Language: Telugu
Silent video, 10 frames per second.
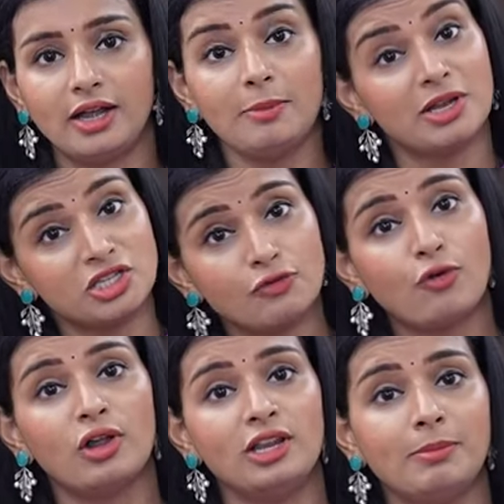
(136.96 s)
అండి మంచి
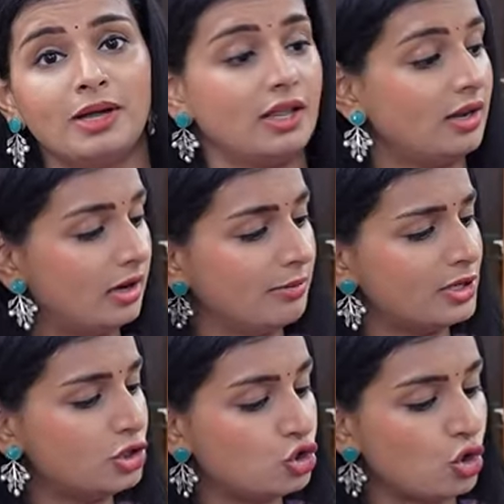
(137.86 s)
ఫాలింగ్ మెటీరియల్
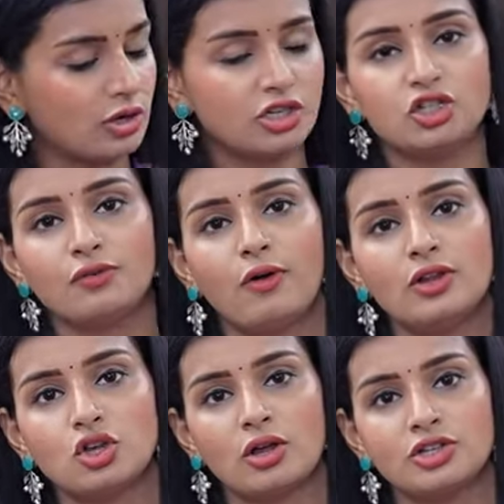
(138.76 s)
మంచి జార్జెట్
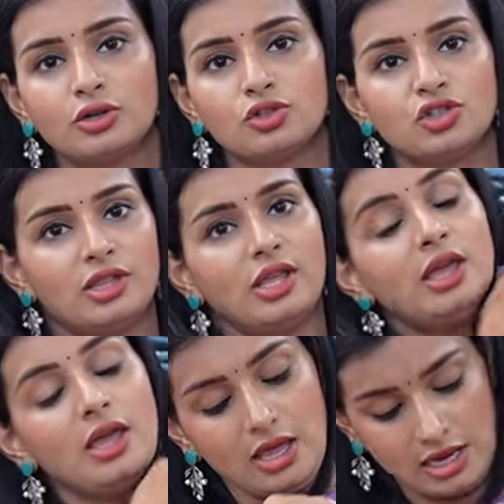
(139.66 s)
షిఫాన్ జార్జెట్ వచ్చింది
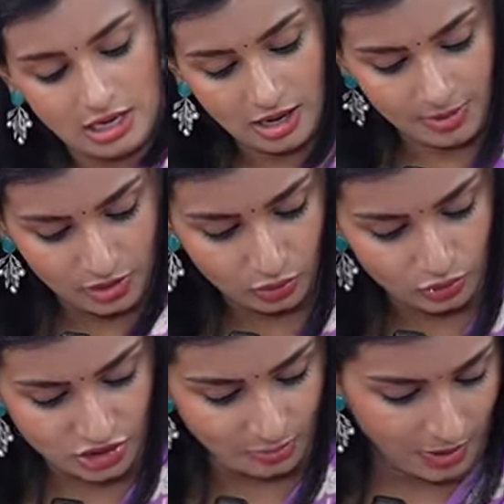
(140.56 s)
ఇలా మనకు
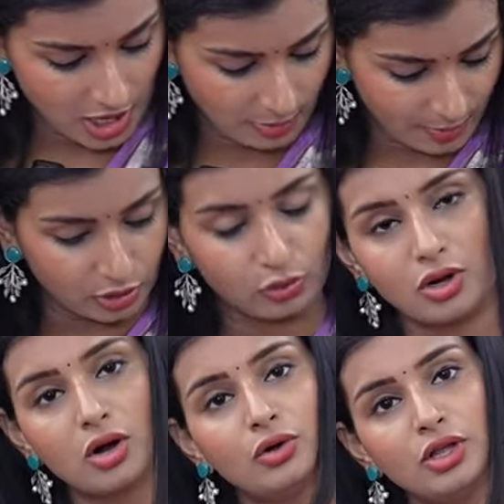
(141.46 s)
స్టెప్ లాగా
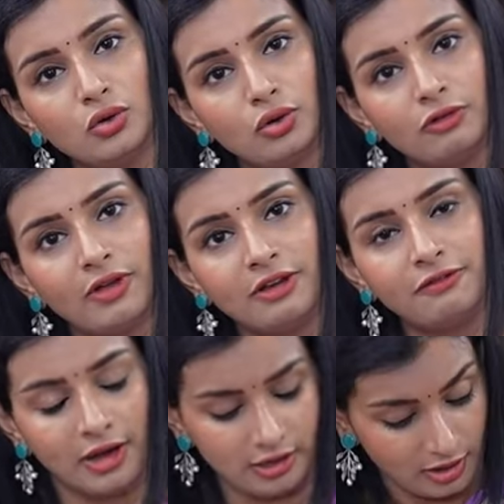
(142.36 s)
పెట్టుకున్నా కూడా యూ లుక్ వెరీ
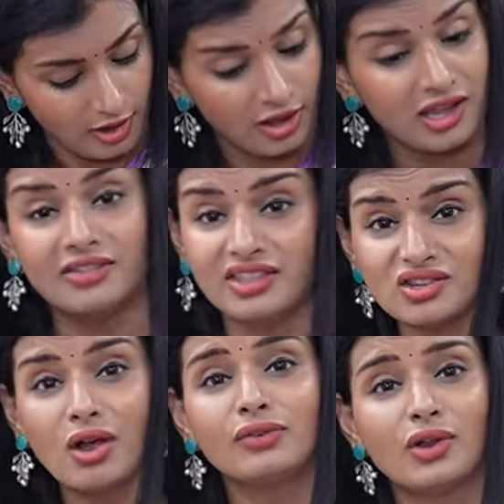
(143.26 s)
ఫైన్ ఎంత
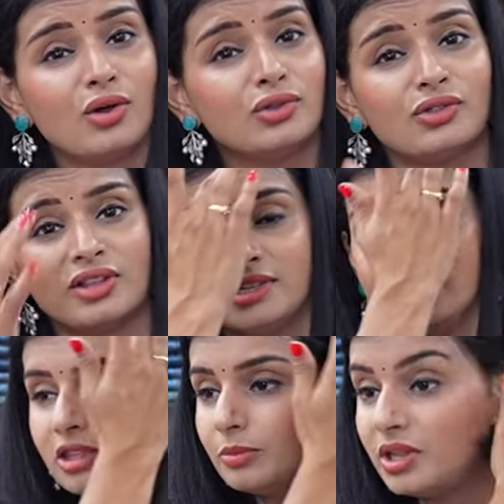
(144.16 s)
సాఫ్ట్గా ఉందో తెలుసా
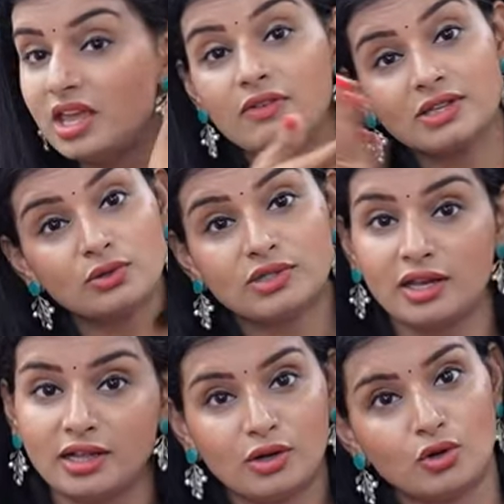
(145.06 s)
ఇంత నేను వేసుకున్న
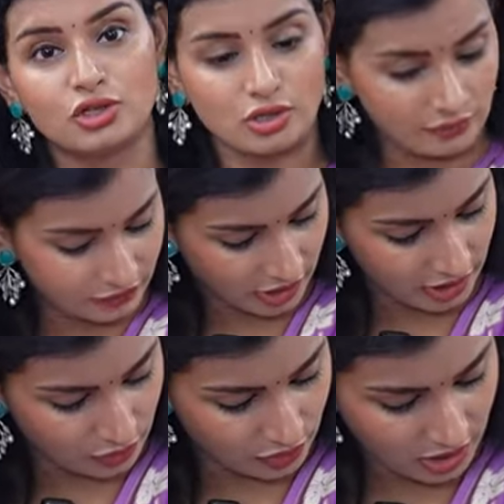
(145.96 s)
సారీ కన్నా కొంచెం
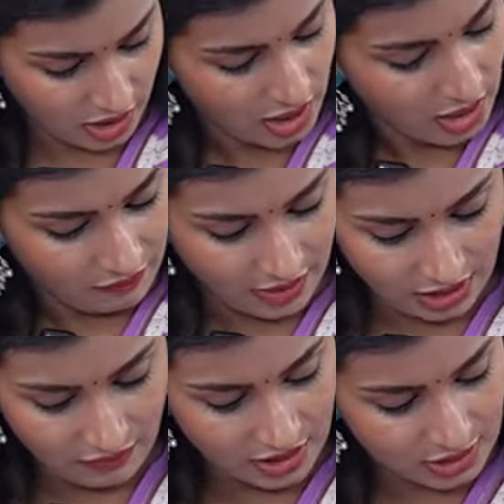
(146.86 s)
సాఫ్ట్గానే ఉంది
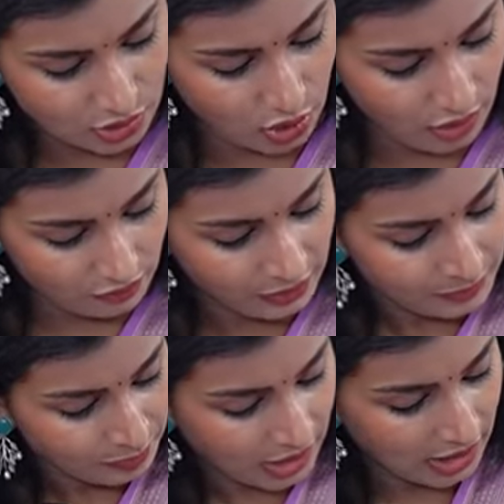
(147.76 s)
వెరీ వెరీ సాఫ్ట్
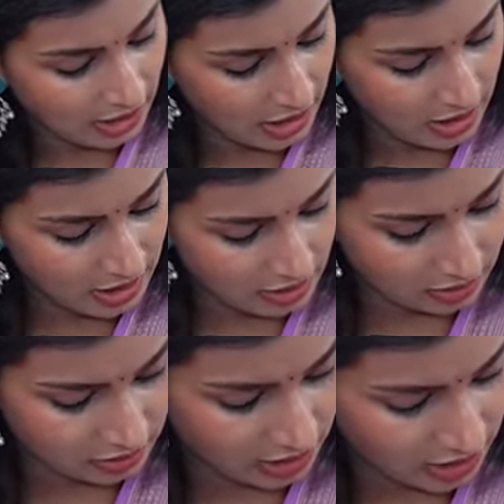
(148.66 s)
అండ్ ఈ
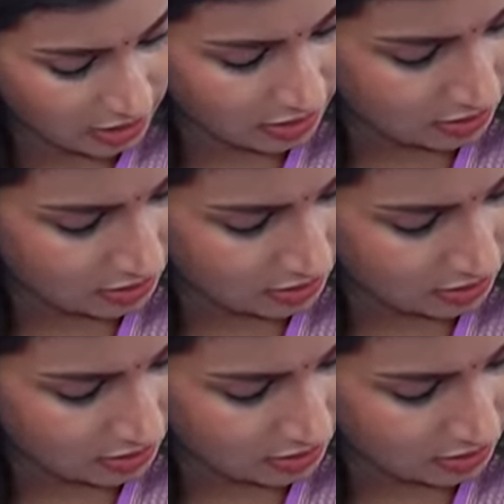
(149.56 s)
ఈ